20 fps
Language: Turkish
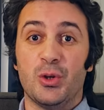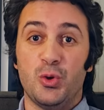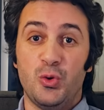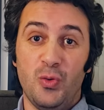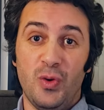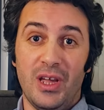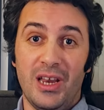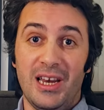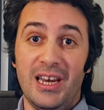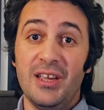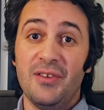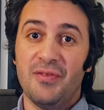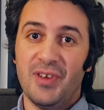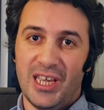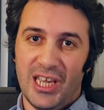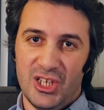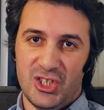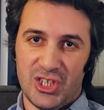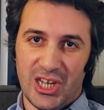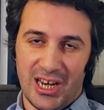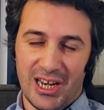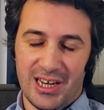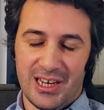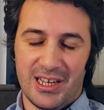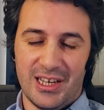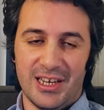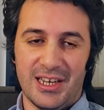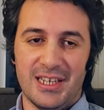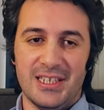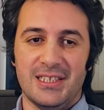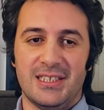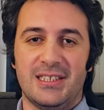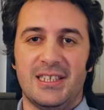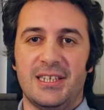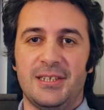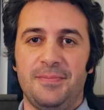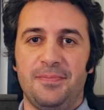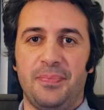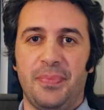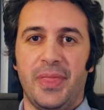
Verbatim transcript: güvenlik ve geçerlilik analizleri.